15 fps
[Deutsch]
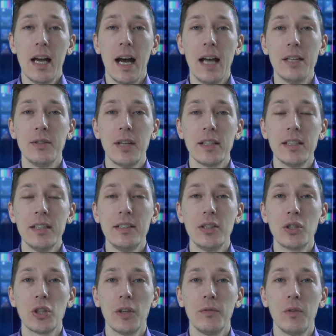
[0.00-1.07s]
Also das ist
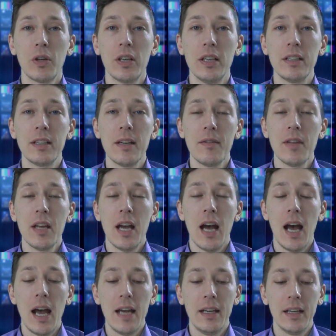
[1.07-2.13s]
hier schon wirklich
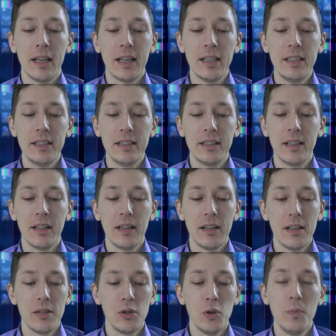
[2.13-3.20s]
eine
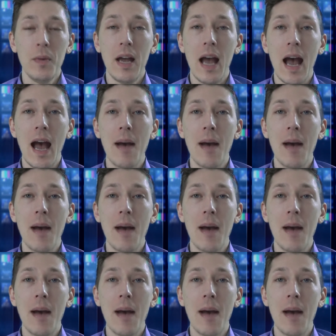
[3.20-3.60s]
richtige Summe,